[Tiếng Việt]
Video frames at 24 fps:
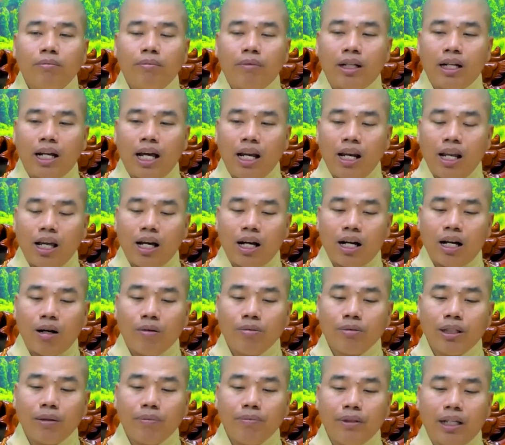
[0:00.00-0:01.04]
mà đã là
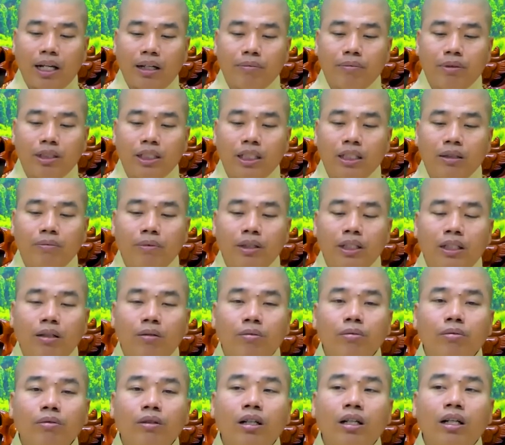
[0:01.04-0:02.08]
không chấp nhận mình thì mình
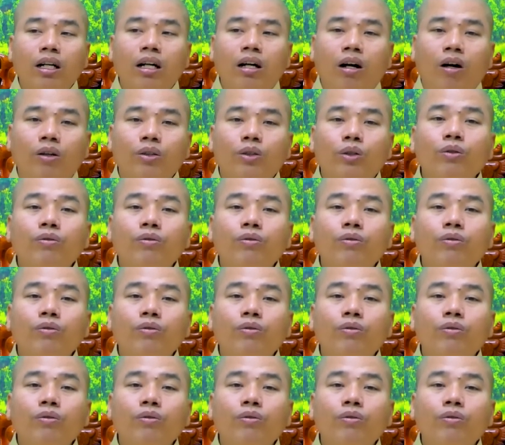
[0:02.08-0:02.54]
không có cơ hội